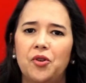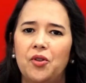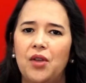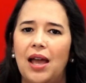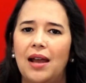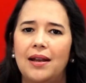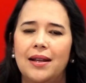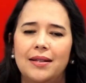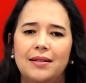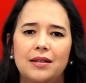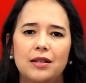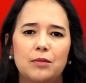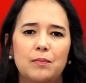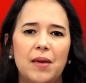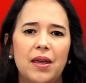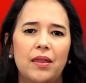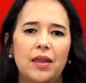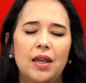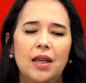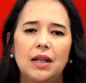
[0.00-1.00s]
de
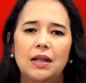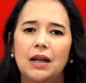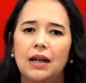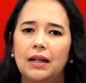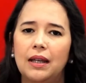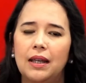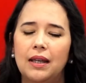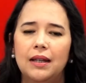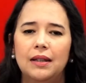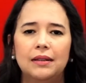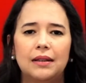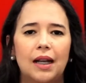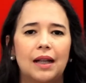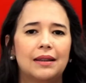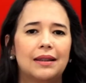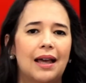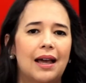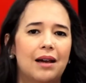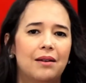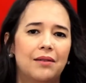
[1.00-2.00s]
Alexis Medina, quien
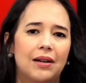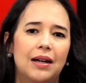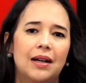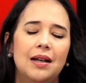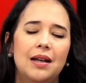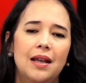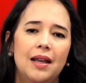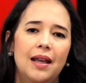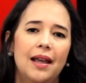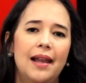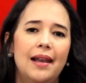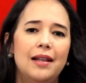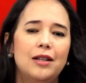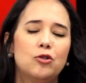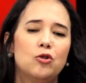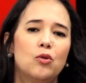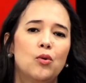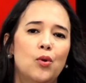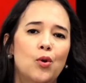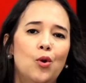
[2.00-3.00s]
trataba él
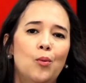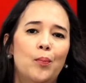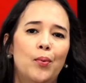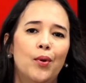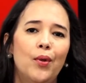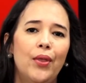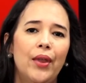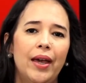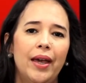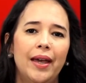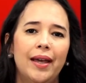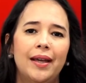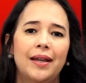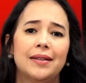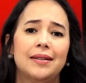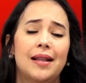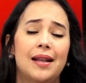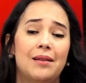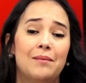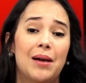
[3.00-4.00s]
y su grupo de
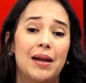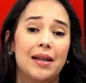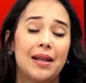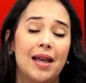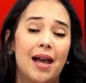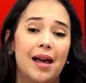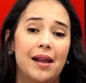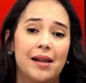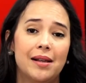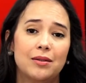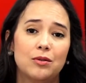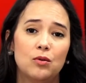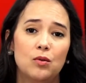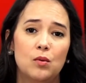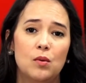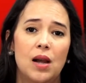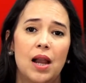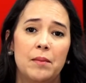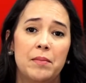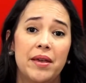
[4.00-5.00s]
que se le variara
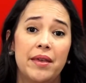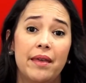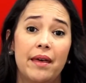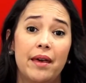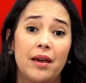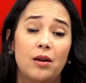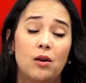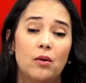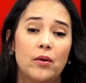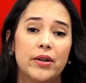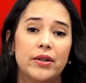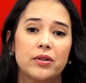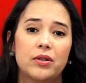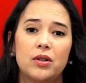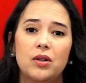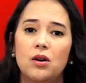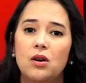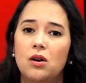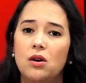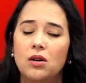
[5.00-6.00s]
la medida de
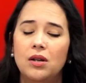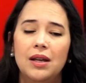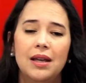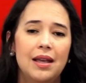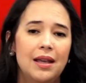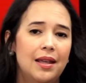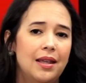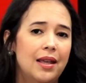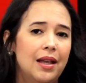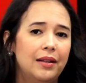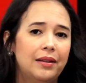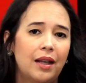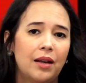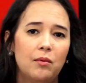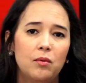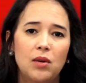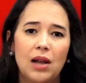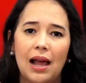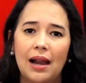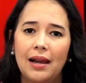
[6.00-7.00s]
coerción y el
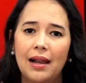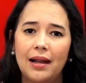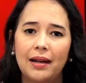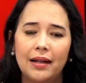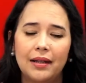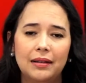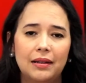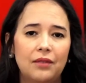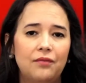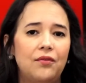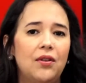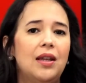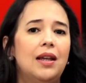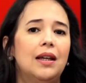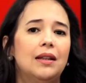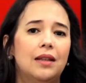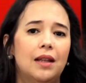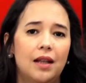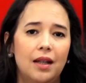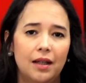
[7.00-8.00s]
tribunal la
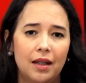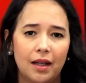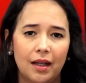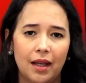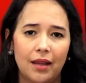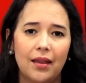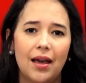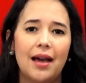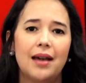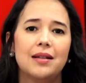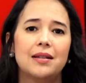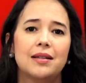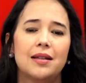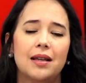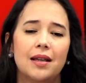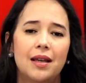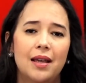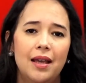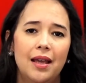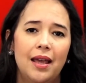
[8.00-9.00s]
rectifica, tienen que
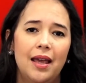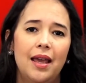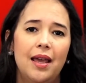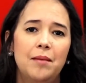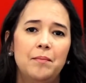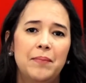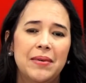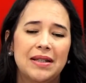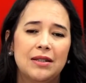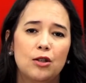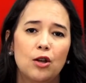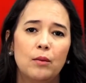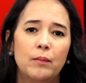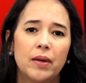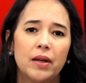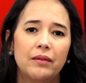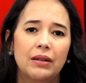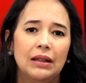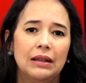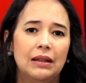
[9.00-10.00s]
quedarse en prisión
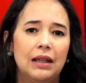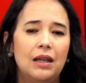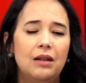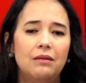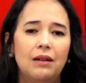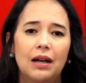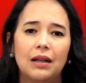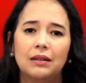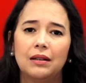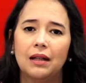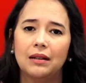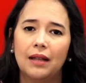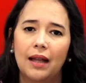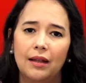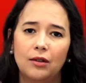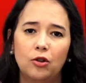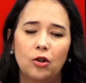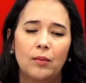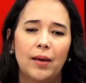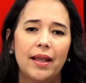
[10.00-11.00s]
preventiva hasta
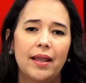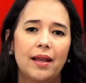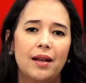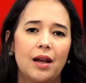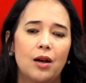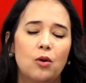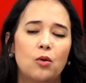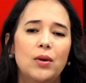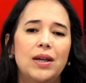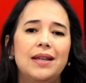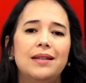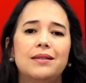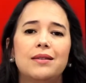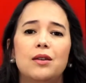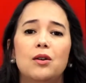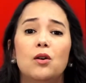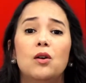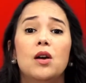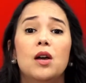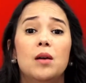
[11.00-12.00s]
tanto vayan a
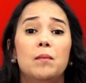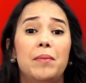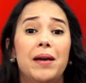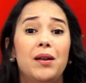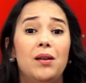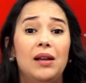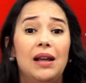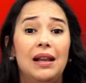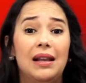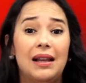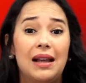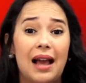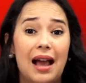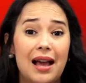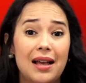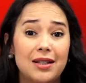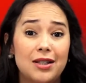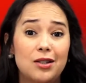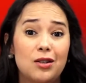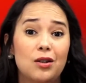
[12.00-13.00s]
juicio, pero en el
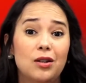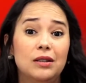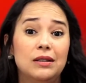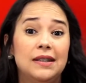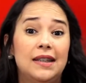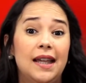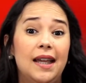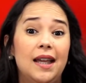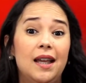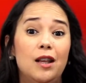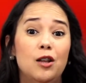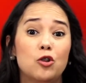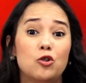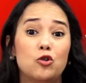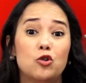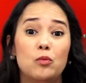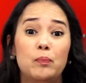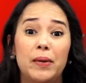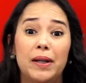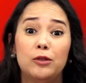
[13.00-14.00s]
caso de los
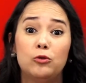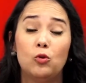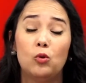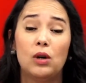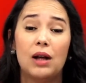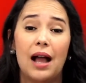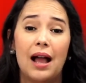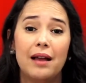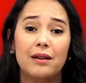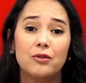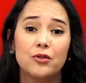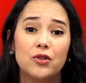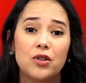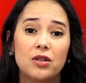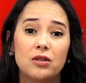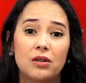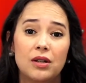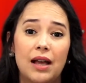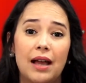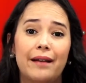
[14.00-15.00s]
supertucanos,
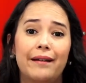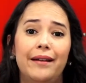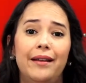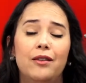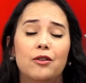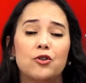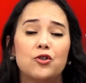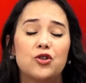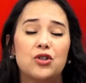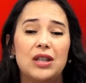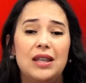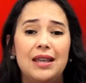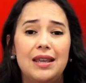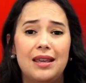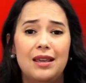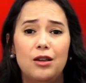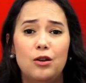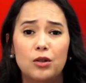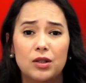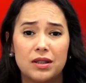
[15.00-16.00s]
señor Garrido,
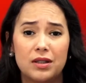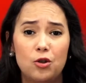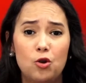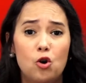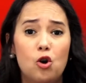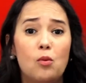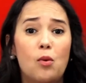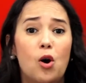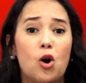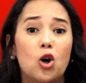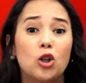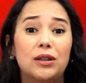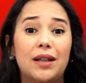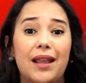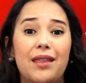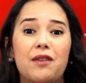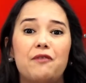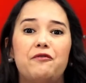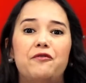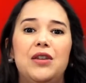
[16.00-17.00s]
sí, sí hubo
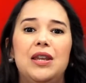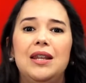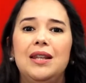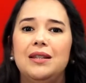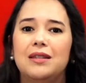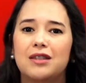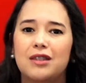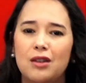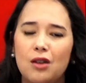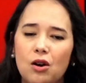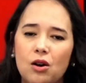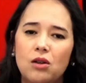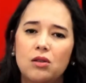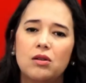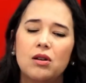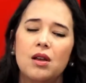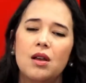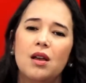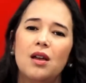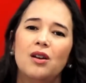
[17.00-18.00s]
otra
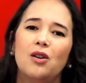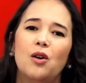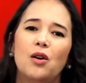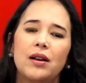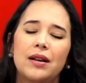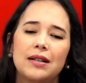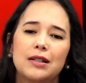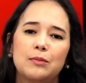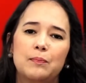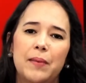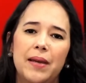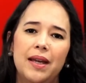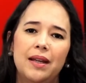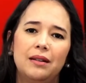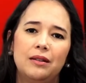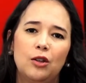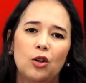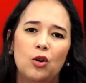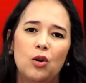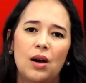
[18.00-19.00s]
definición con
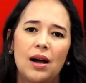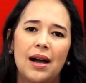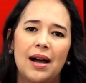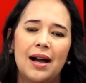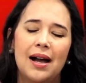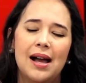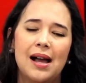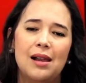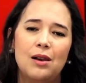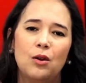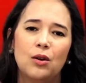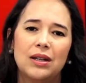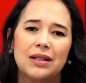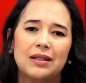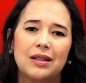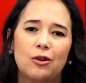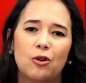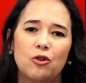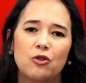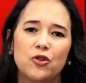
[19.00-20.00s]
respecto a lo que
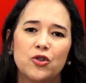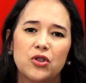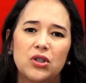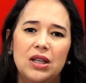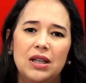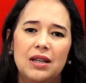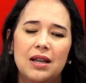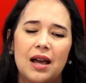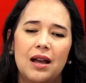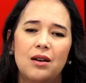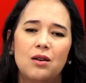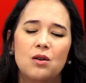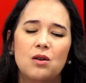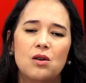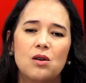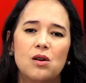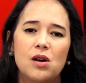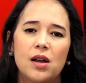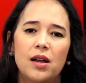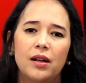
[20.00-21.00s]
se conocía,
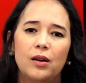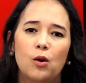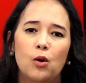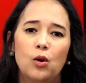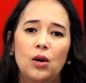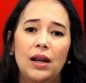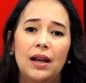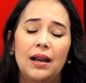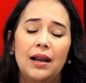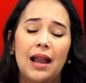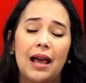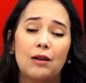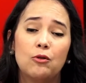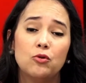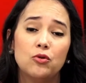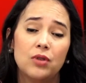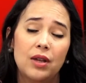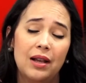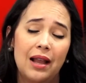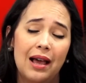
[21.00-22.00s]
¿no? Con la,
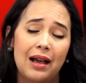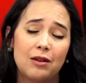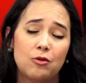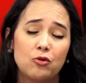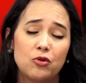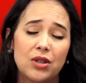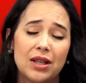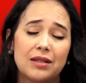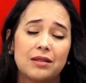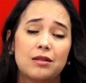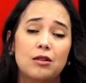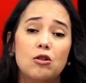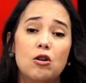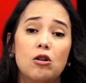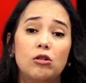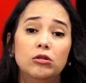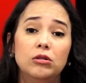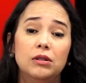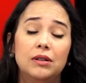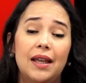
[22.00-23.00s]
la
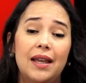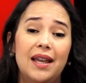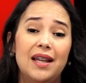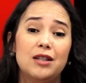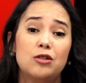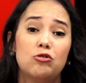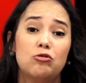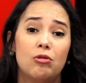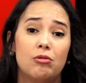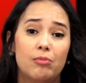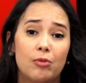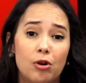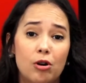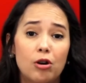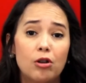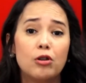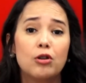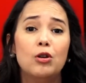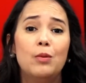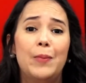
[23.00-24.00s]
acusación de
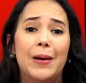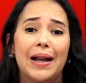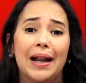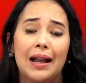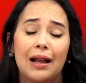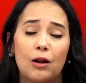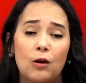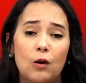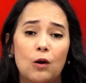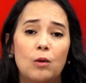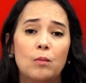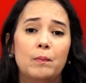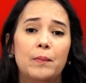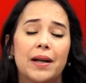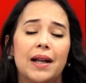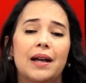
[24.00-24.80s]
soborno para la compra